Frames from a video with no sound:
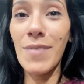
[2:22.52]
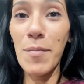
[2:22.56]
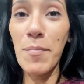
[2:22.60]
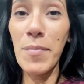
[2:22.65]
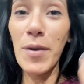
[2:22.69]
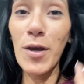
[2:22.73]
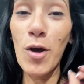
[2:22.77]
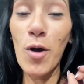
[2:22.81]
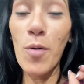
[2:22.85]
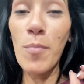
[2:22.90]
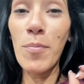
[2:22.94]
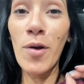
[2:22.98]

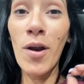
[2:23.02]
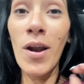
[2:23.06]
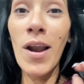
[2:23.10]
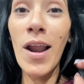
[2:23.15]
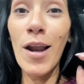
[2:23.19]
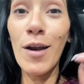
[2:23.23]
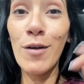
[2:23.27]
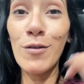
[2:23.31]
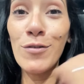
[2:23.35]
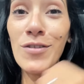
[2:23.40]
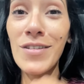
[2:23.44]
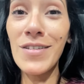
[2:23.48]
me compró
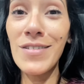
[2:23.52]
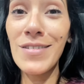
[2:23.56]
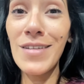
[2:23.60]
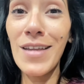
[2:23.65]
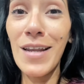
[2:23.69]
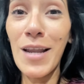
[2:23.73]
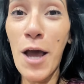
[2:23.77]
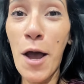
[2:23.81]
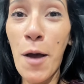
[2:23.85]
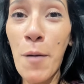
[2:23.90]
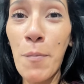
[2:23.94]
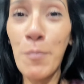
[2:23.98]
las luces y
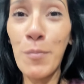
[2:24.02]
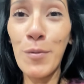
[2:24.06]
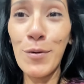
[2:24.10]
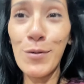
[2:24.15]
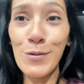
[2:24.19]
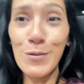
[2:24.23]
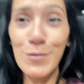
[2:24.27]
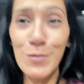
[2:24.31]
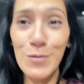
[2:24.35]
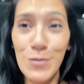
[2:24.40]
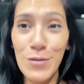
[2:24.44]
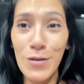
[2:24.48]
las
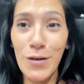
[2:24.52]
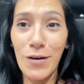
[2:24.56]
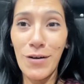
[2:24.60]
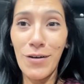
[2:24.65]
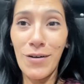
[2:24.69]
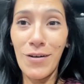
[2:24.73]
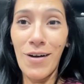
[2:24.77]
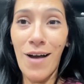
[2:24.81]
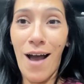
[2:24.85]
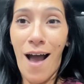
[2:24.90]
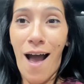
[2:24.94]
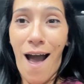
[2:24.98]
puso.
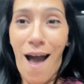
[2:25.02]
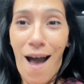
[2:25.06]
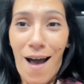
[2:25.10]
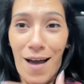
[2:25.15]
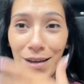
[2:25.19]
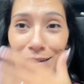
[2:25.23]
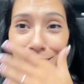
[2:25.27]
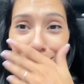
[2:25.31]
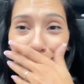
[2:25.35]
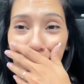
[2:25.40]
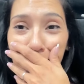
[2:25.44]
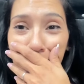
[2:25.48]

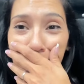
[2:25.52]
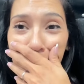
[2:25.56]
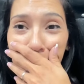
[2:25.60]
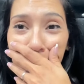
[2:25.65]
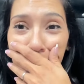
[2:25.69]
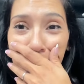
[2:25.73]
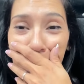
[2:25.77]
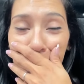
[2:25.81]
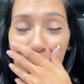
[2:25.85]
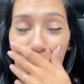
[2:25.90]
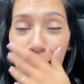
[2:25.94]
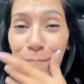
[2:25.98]

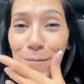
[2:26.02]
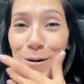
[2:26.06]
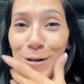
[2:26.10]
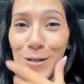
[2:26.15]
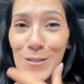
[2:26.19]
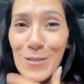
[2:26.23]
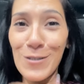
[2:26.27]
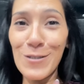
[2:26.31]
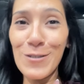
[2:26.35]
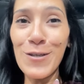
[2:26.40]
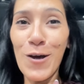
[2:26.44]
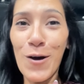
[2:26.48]
¡Qué
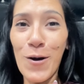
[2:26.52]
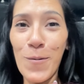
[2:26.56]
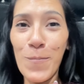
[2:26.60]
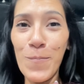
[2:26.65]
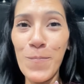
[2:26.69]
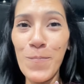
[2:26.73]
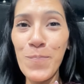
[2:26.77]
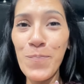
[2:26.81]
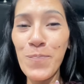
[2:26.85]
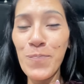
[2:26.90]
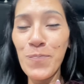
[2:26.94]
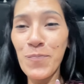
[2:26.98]
emoción!
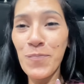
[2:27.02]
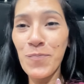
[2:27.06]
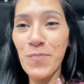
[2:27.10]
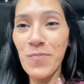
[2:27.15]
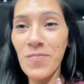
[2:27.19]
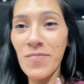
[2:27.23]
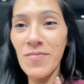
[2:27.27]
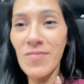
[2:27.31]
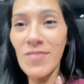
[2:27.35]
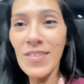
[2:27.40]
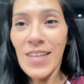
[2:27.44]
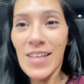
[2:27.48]

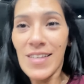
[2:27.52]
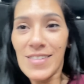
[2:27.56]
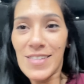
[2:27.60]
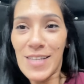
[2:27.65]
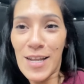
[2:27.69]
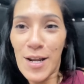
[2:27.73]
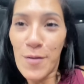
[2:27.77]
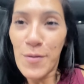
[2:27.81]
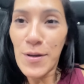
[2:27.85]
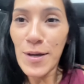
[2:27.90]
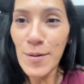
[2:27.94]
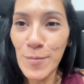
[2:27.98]
Se
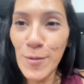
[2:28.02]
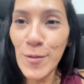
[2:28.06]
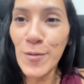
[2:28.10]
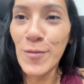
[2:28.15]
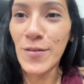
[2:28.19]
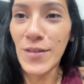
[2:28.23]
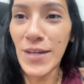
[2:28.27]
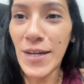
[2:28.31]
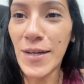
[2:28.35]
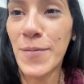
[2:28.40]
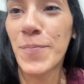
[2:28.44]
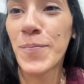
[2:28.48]
las voy a
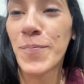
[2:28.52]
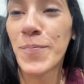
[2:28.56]
mostrar.